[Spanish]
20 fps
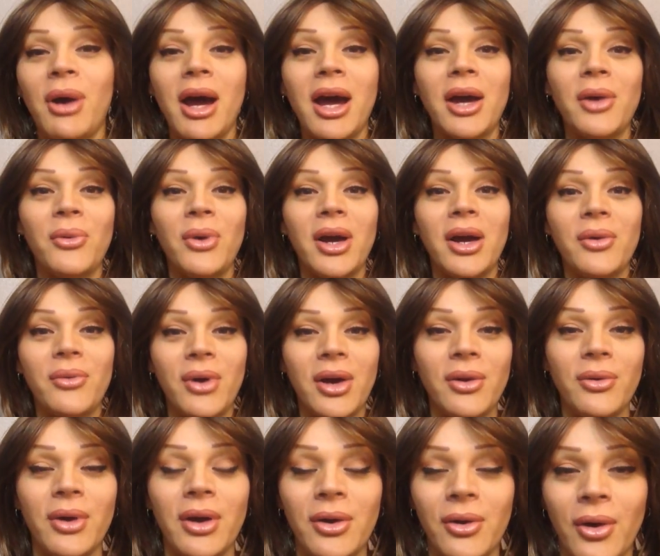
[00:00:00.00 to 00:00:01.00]
guau, guau,
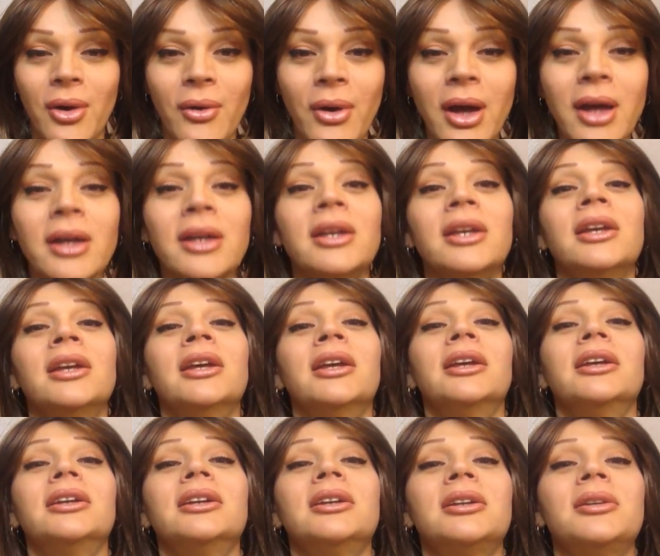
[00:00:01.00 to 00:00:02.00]
guau, guau,
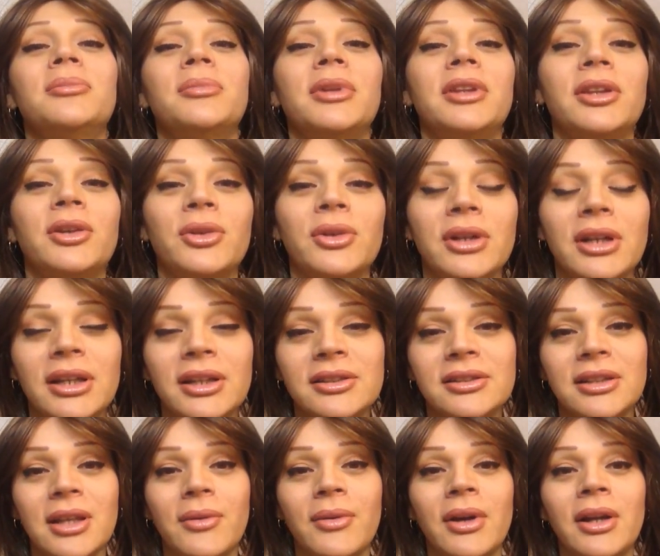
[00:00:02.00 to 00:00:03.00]
Y me dijo que
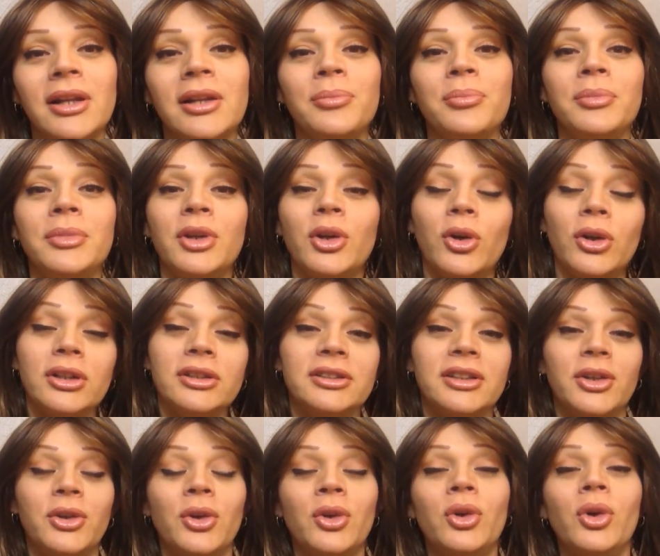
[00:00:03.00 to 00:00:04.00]
estaba mi
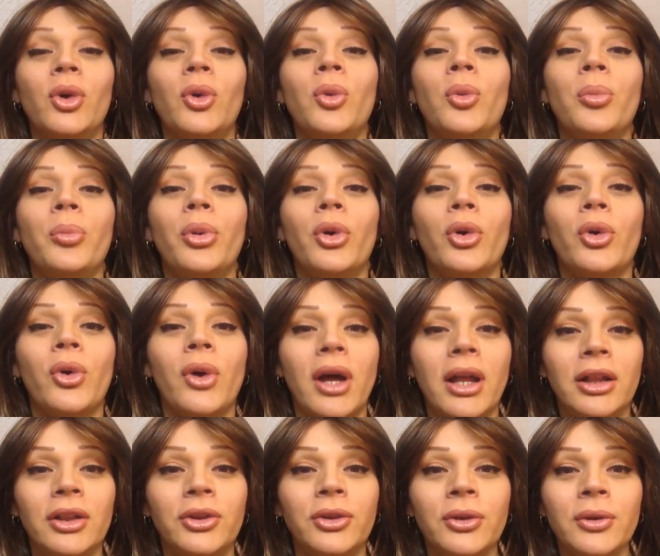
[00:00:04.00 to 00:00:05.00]
colesterol un poco
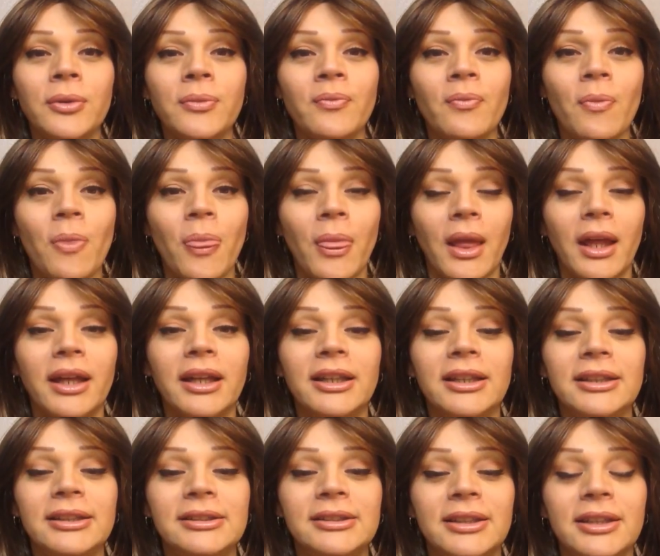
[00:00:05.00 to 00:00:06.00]
alto,
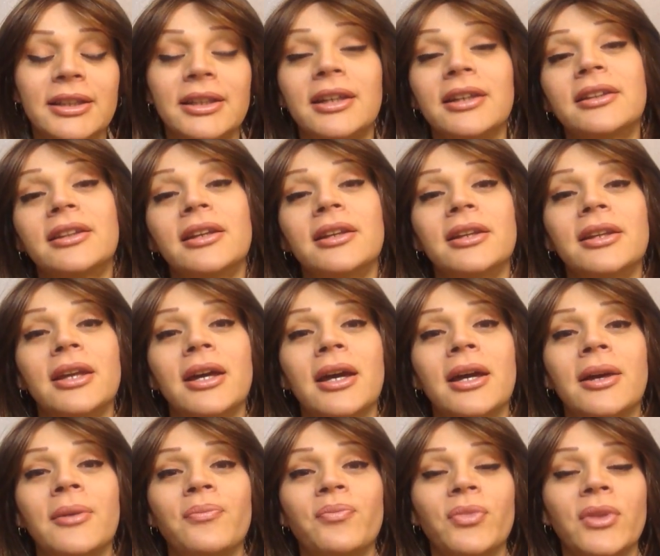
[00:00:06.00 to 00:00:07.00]
este, y que
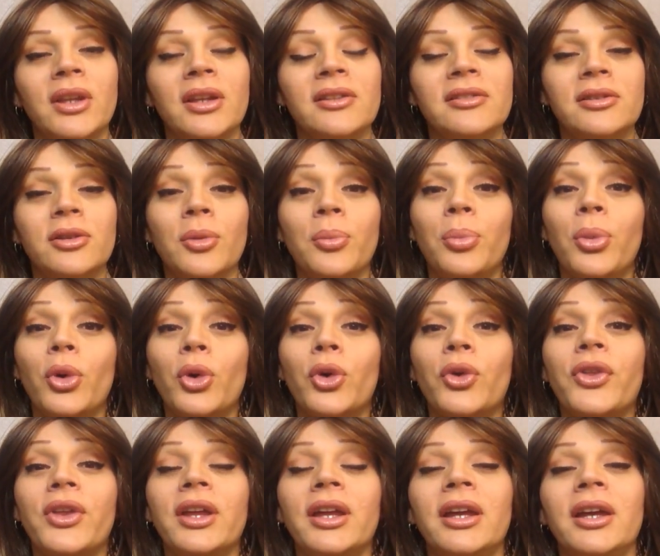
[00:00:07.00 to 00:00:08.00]
tenía este, un
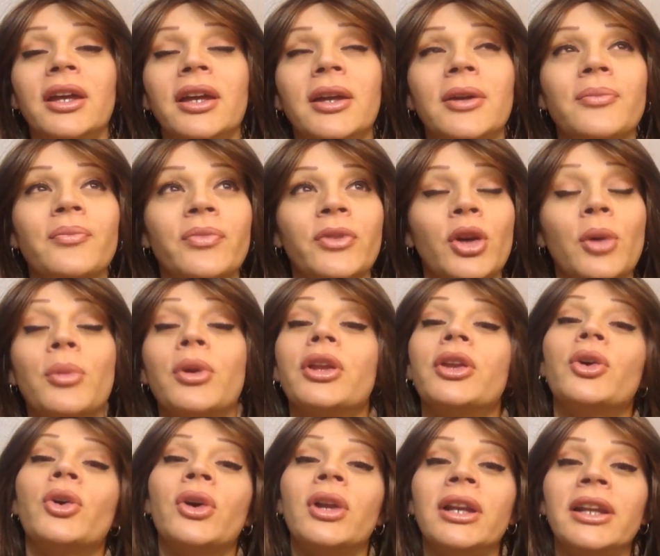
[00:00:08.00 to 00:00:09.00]
poco de, como le
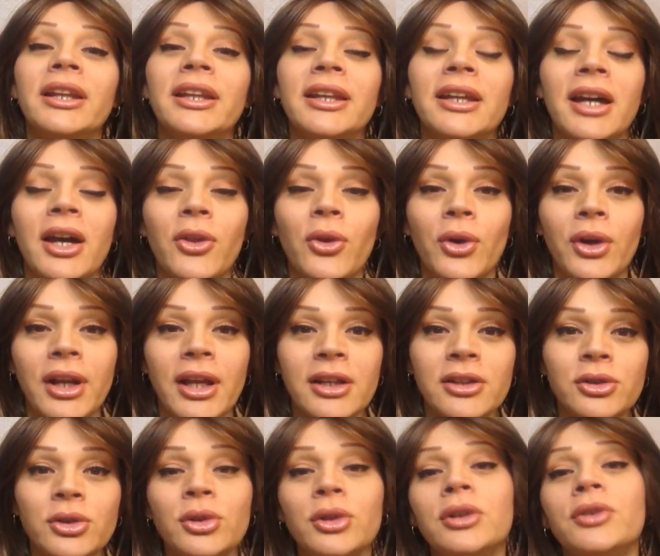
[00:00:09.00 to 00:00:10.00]
digo, el hígado
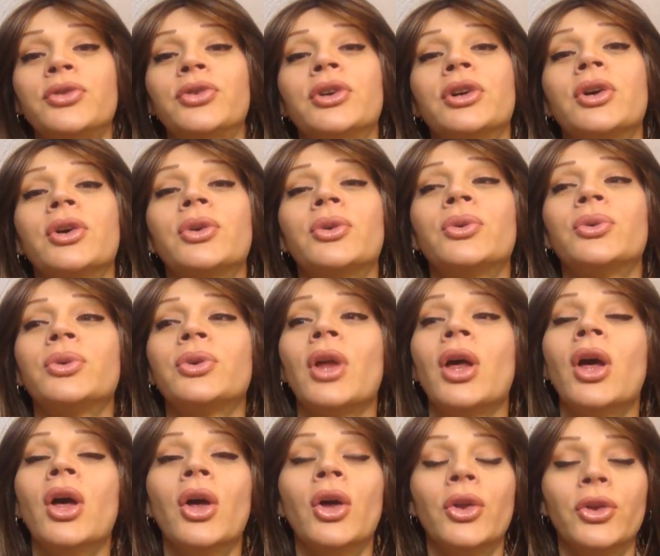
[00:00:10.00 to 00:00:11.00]
graso. Y fui con un
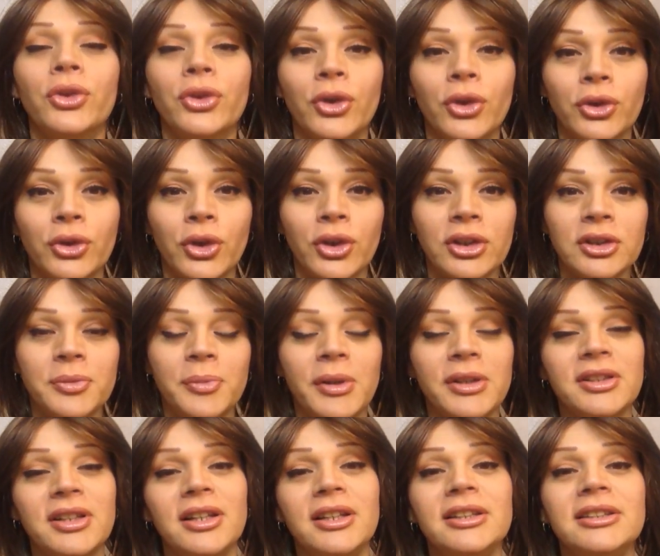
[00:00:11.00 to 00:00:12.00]
doctor
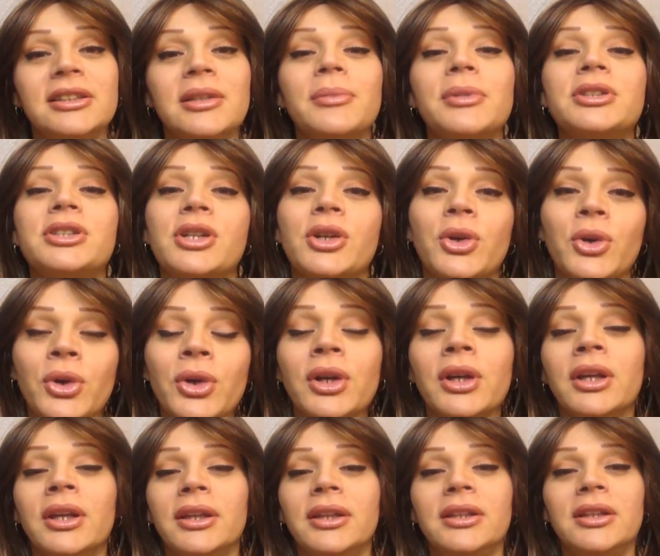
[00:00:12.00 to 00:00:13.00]
especialista, me checó,
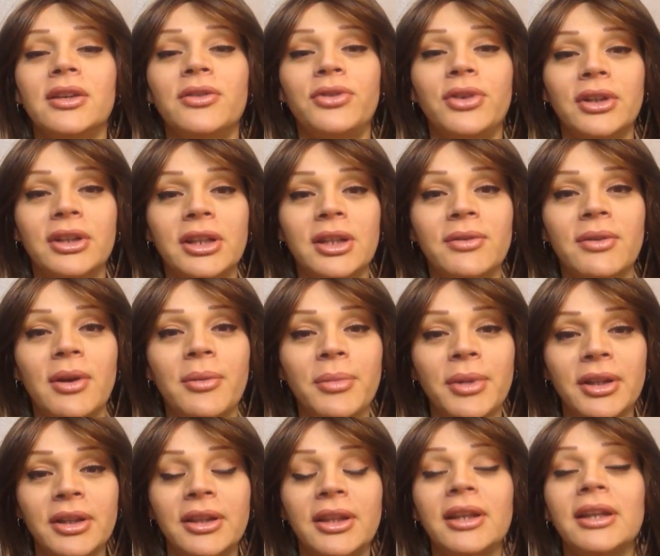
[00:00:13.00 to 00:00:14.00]
y
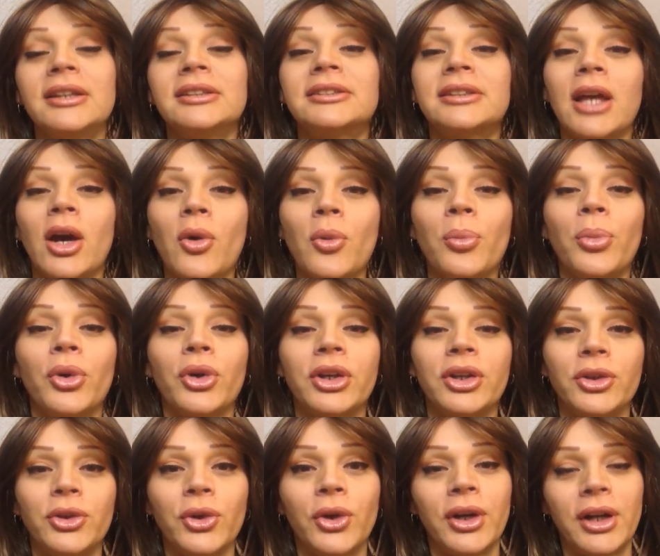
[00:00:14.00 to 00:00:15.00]
efectivamente está un
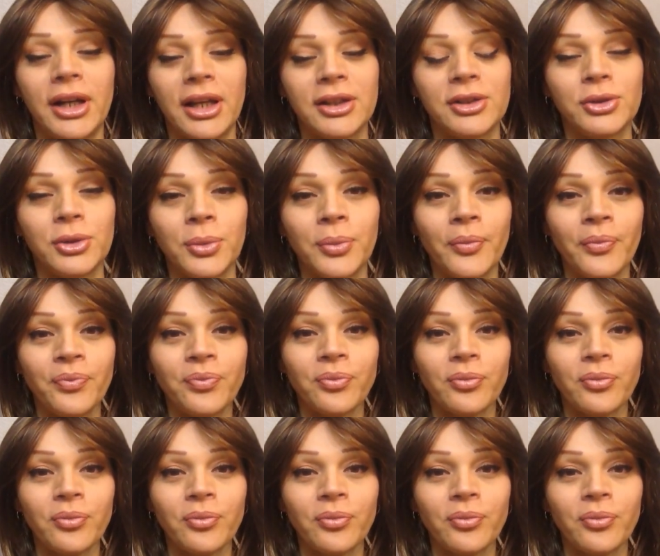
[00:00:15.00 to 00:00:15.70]
poquito graso.